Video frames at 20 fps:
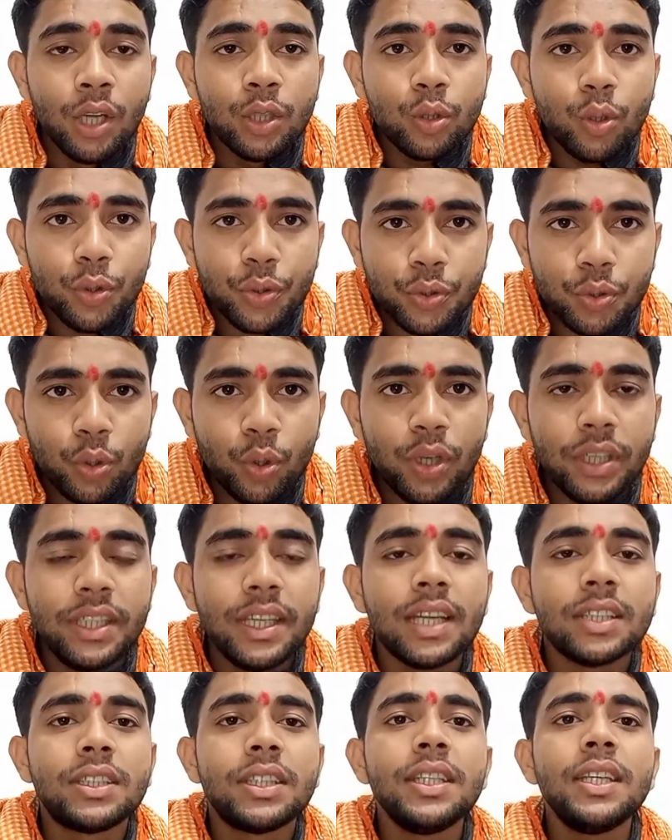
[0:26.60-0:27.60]
दोस्तों
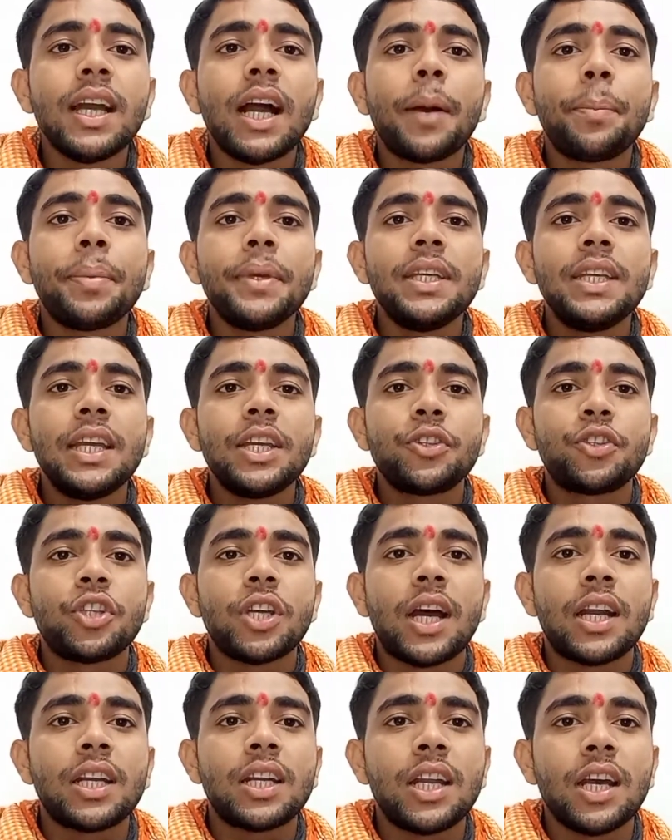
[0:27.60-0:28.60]
यदि आप ये
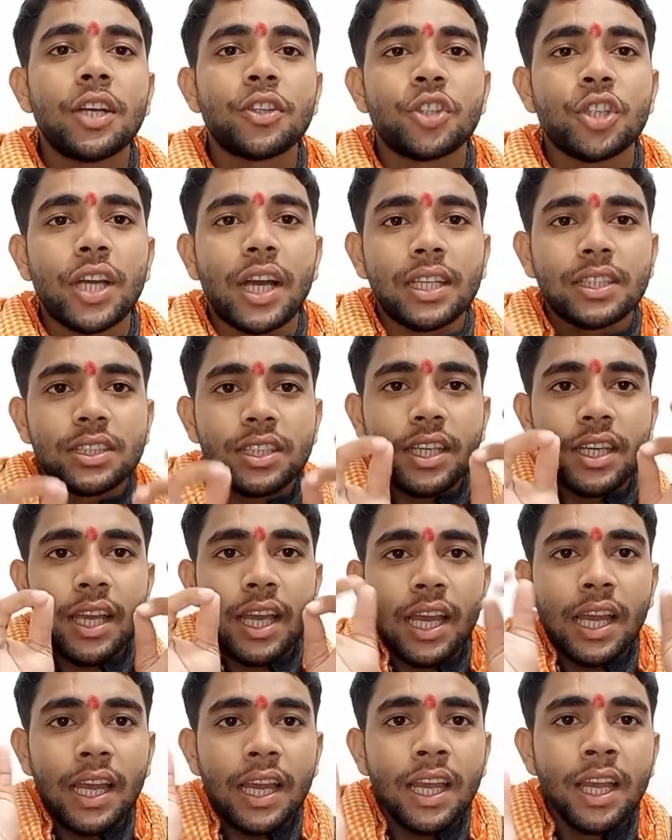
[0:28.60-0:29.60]
जानना चाहते
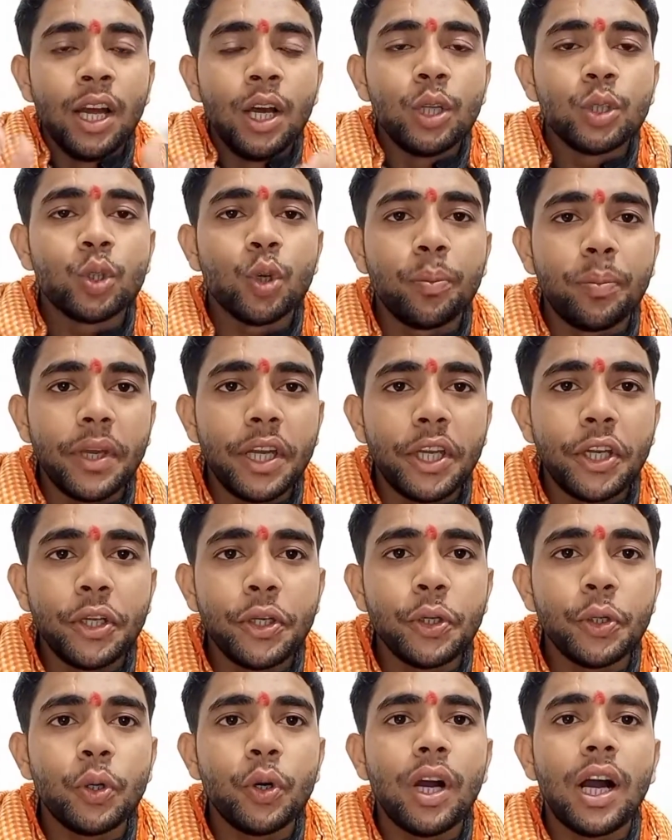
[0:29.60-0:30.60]
हैं तो
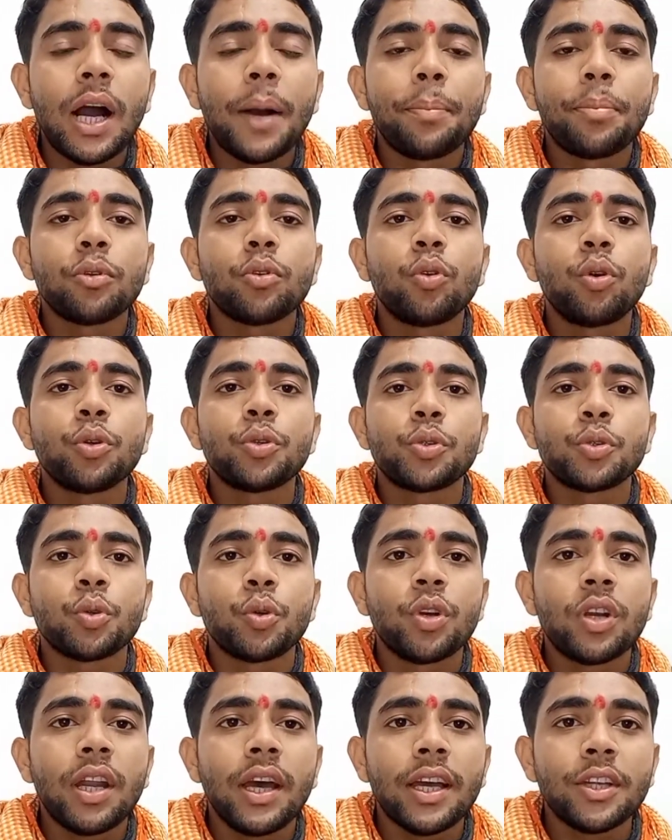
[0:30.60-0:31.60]
वीडियो आपको
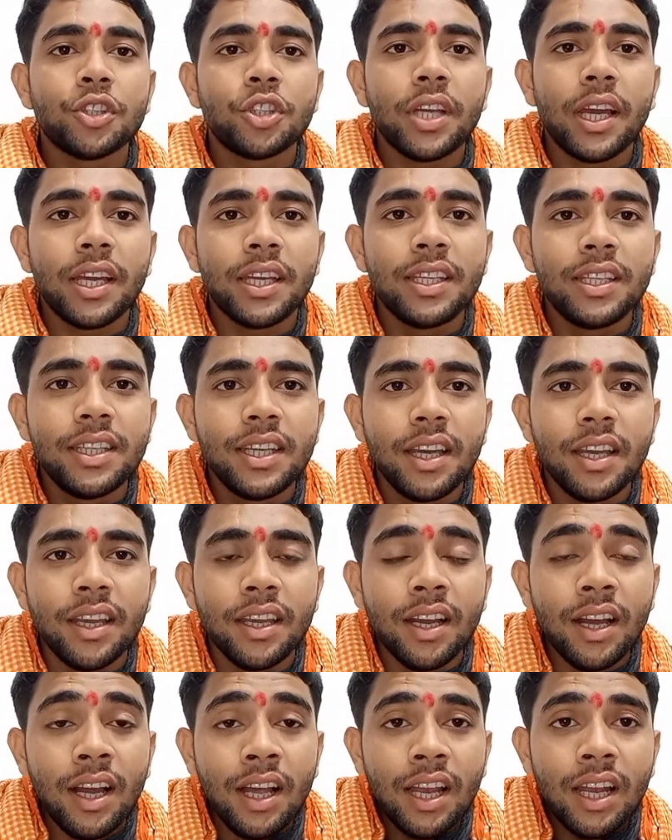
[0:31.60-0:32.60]
सुनना चाहिए
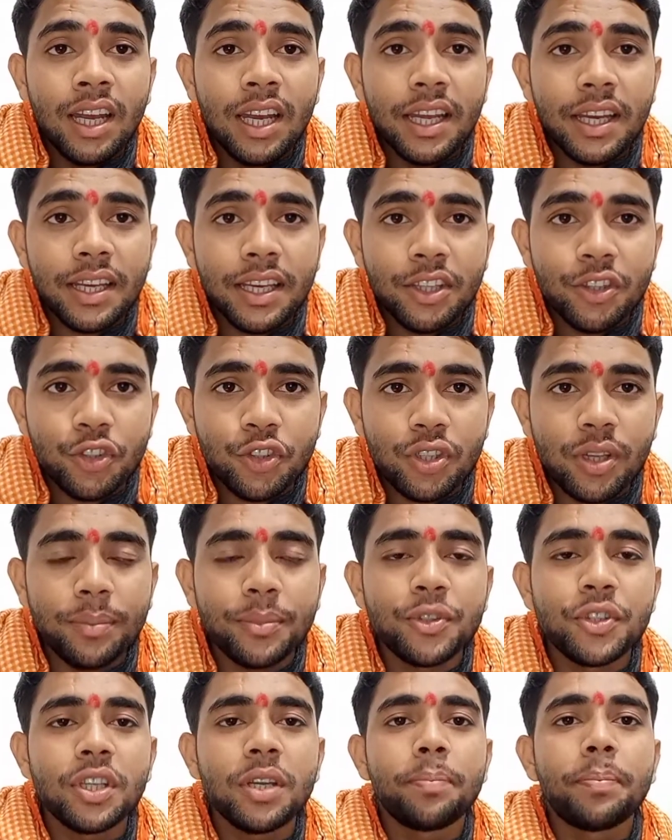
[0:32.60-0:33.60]
लेकिन
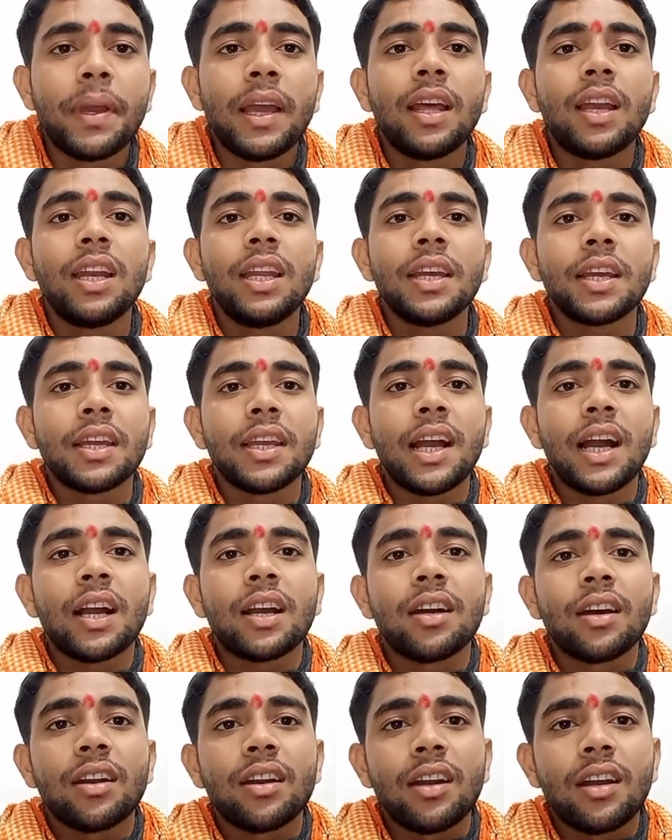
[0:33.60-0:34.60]
सबसे पहले क्या
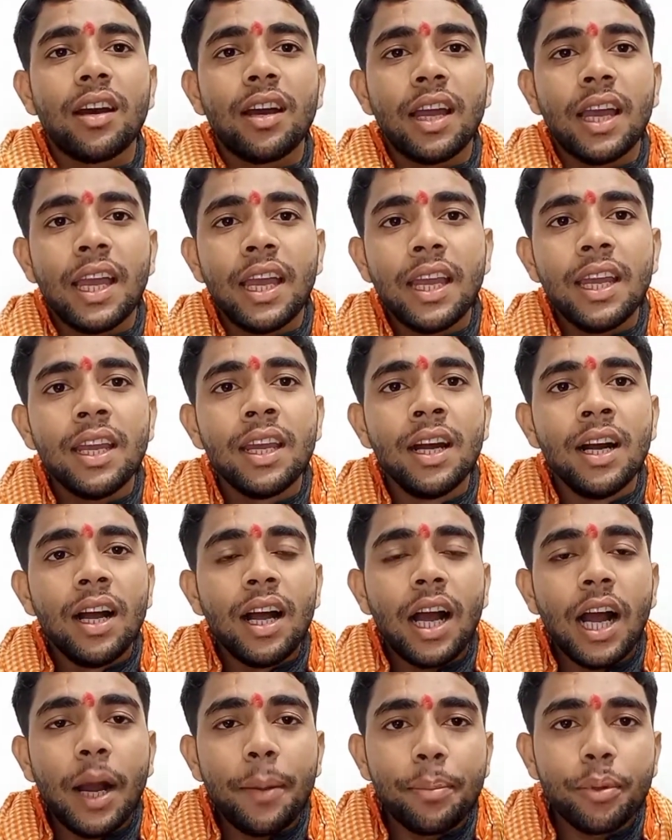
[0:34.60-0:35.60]
करना है
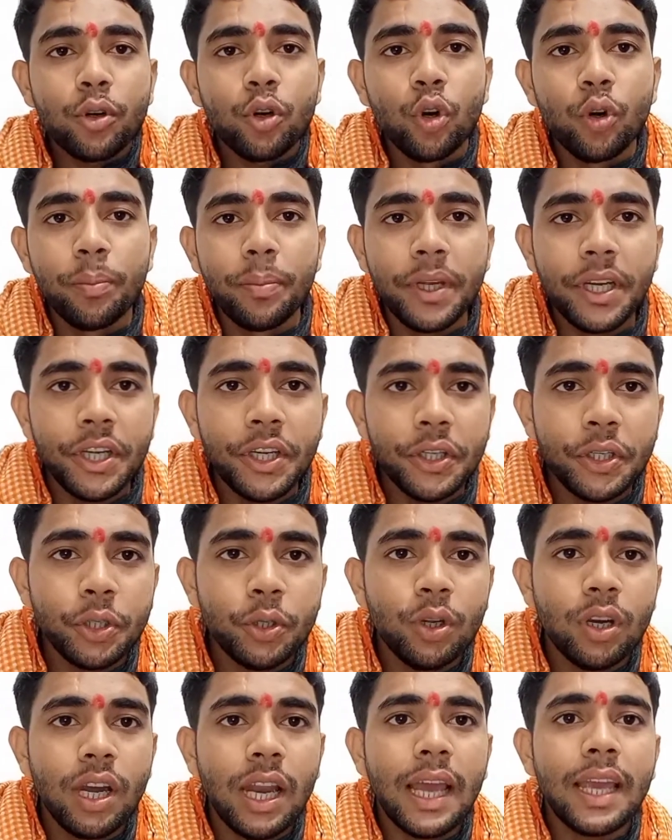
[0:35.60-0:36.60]
आपको
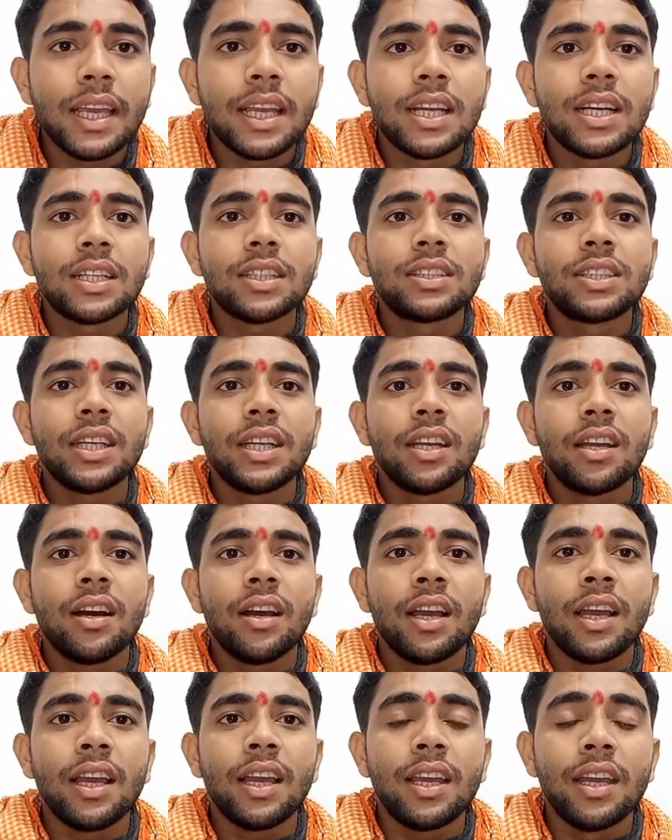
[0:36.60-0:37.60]
वीडियो लाइक कर देना
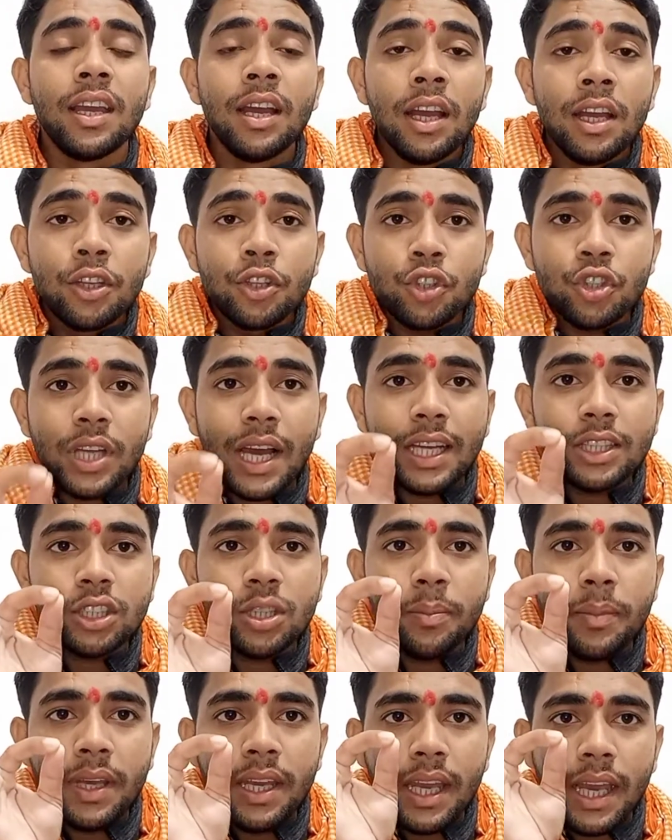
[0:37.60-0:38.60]
है साथ
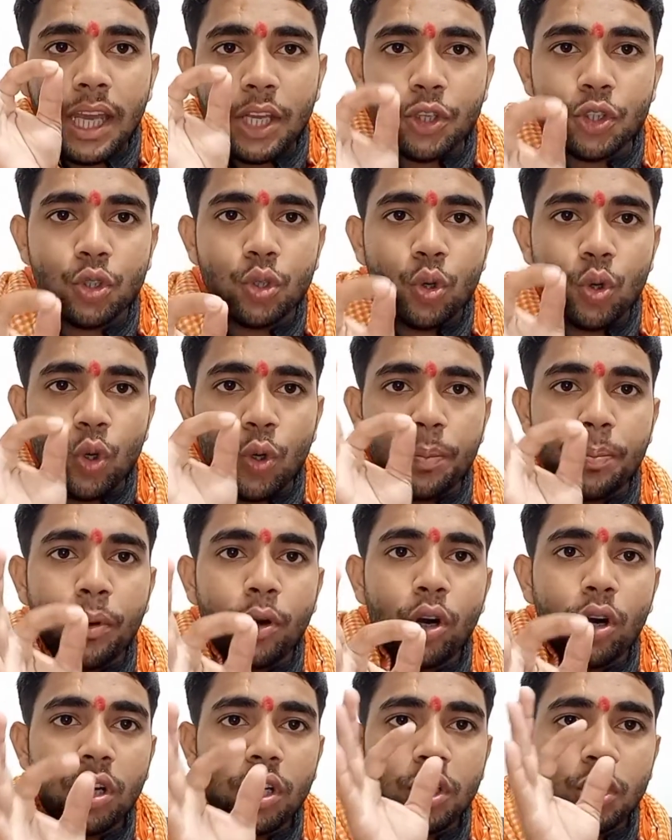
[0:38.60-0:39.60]
में एस्ट्रो
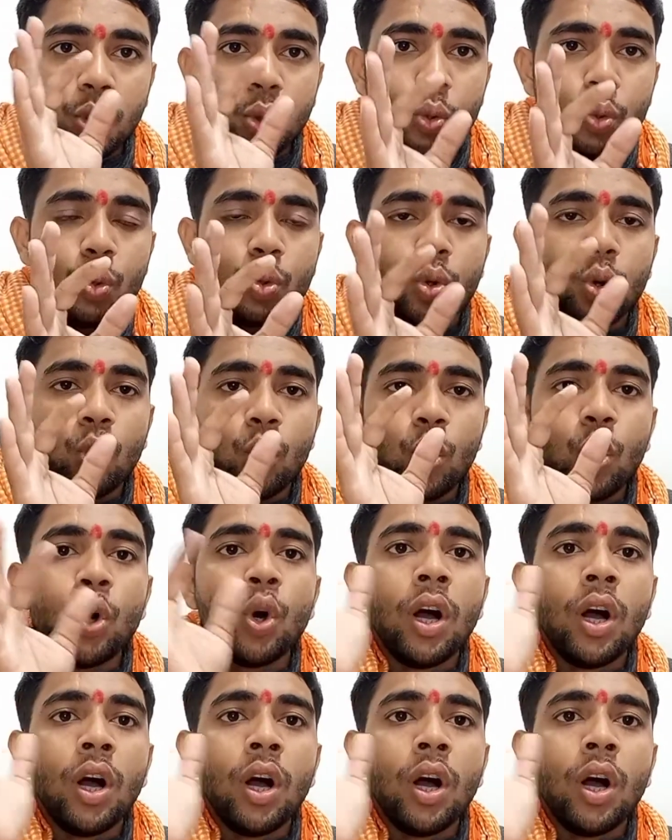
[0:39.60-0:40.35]
फॉर यू को